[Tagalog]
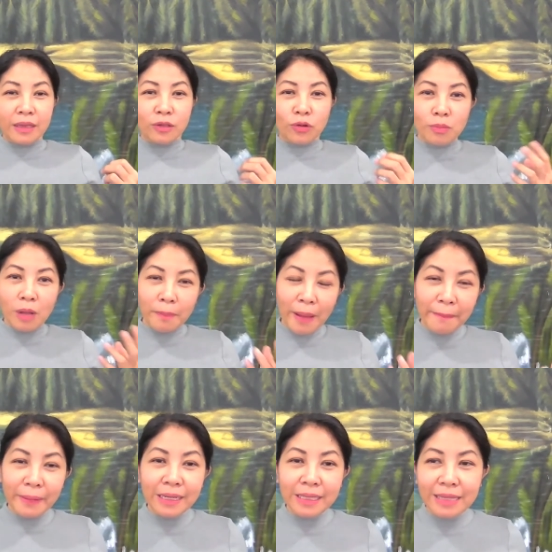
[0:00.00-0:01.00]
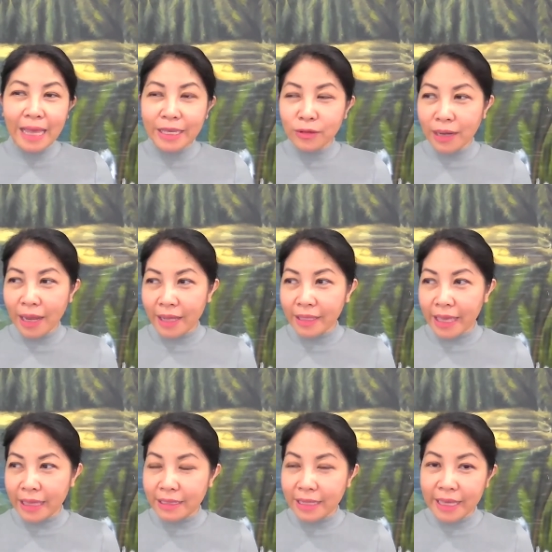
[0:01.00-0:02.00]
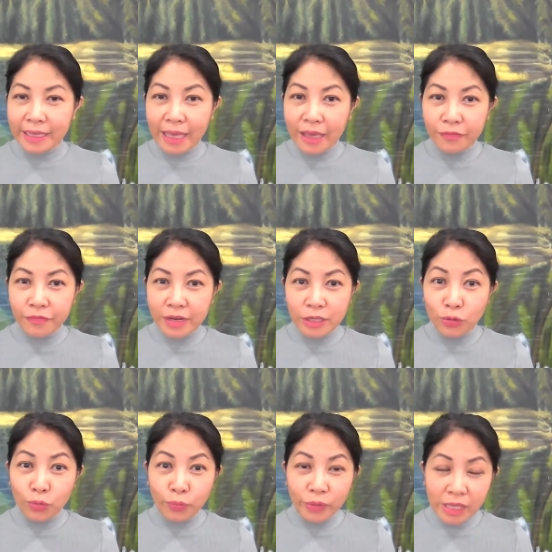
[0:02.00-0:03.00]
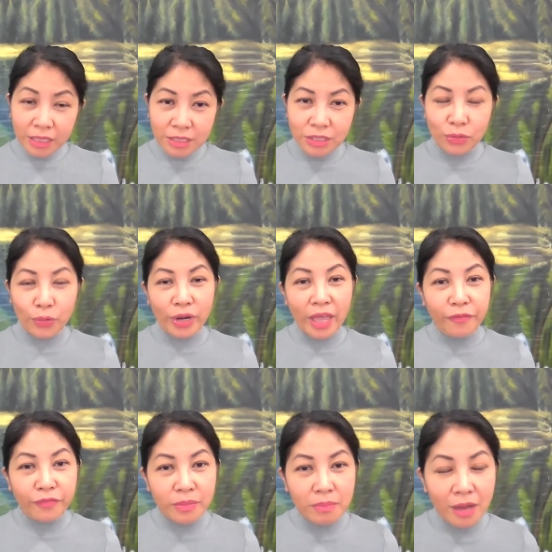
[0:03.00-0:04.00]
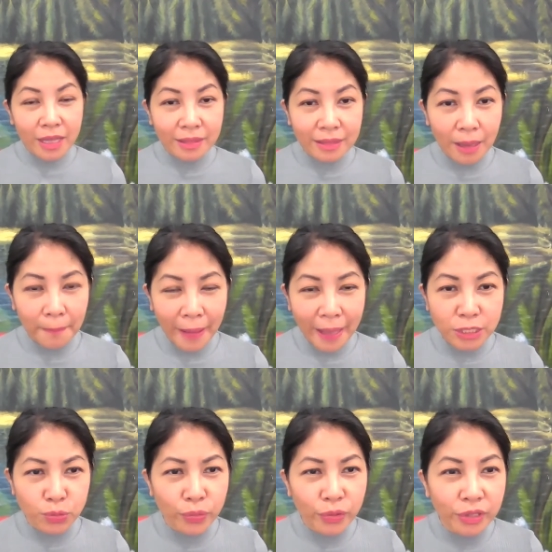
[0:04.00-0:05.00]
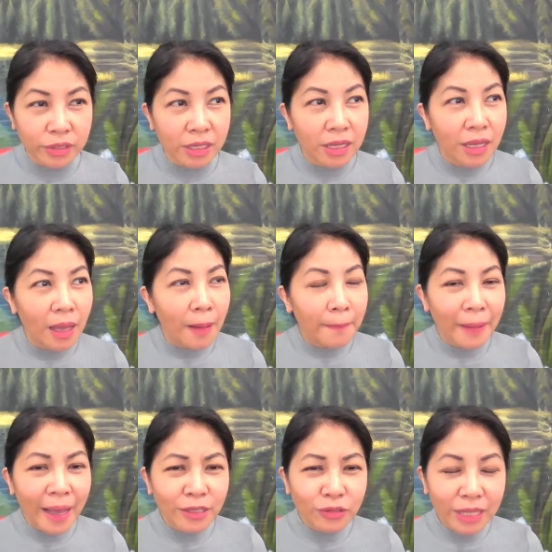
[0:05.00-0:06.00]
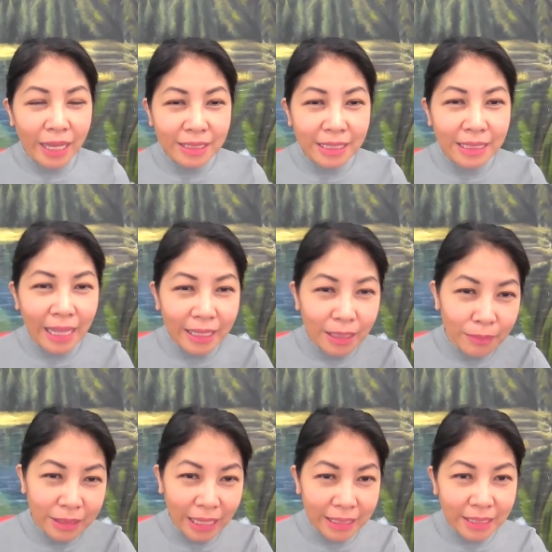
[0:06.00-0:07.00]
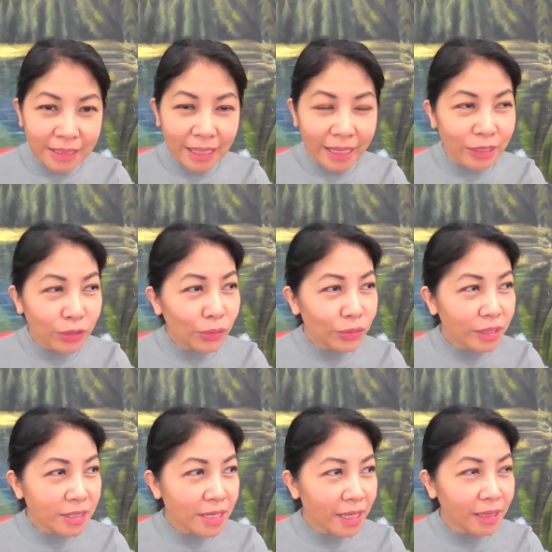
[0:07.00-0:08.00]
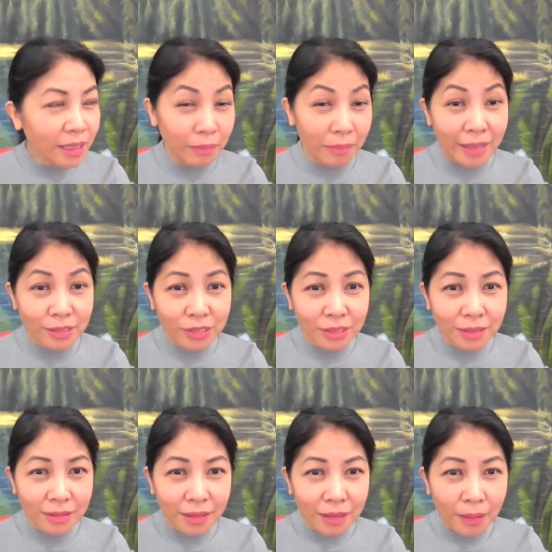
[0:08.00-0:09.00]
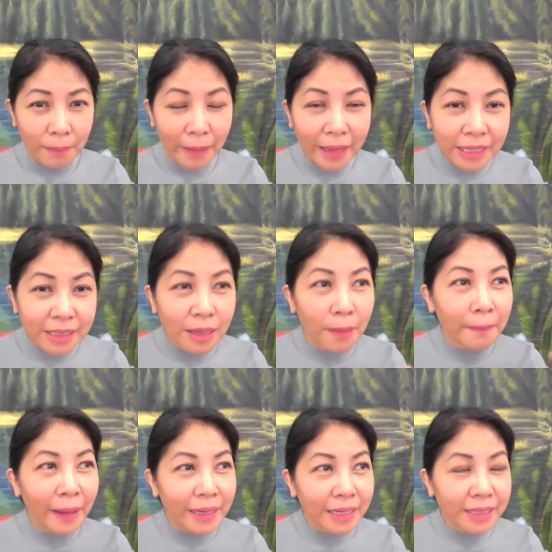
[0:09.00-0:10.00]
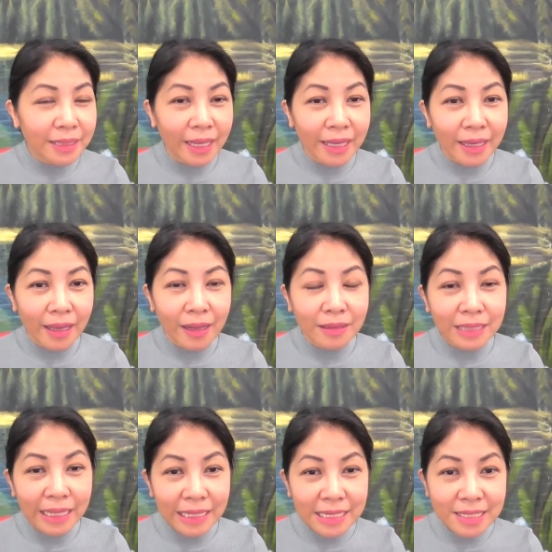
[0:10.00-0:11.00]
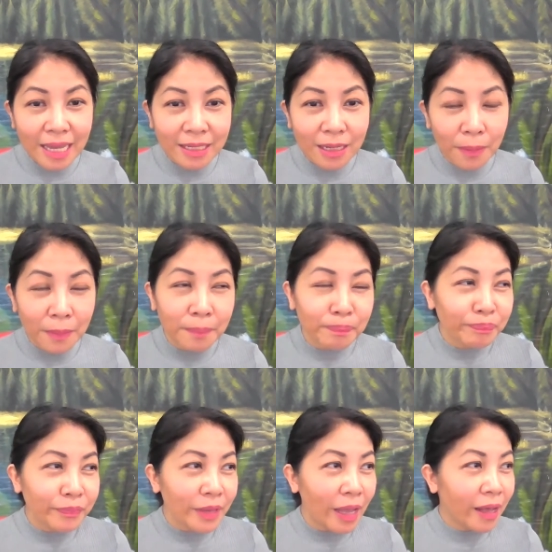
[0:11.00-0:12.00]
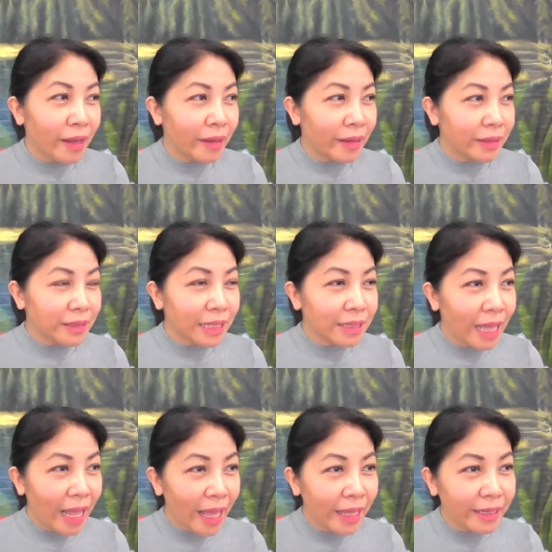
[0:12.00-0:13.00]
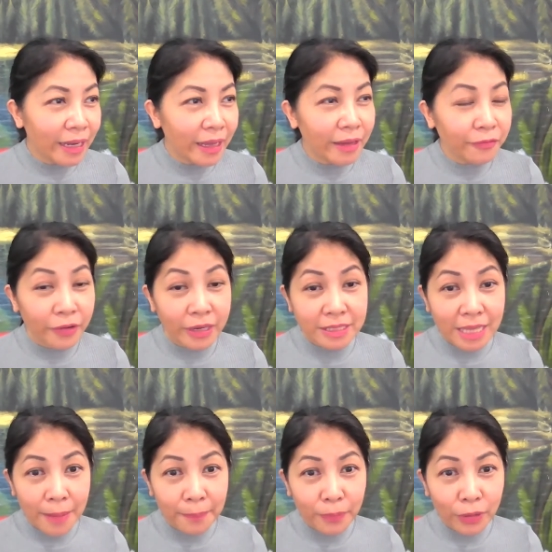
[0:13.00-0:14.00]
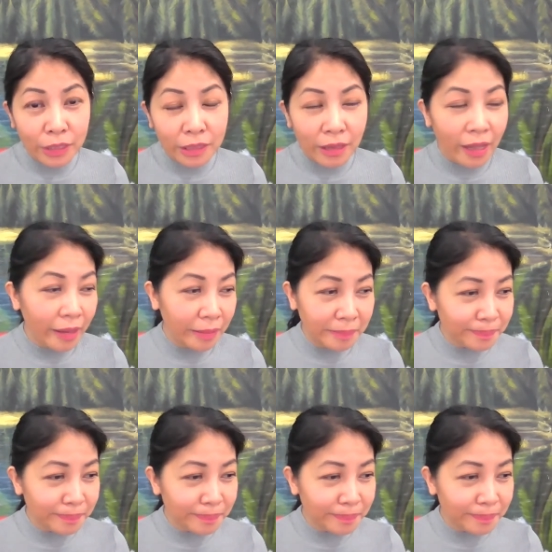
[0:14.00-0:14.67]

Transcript: kung magpapalit tayo lagi, like every two weeks or every month ng password, paano natin laging matatandaan yun? Kasi imagine, palit ng palit, eh, ang dalisa sanang uh, tandaan ng, for example, um,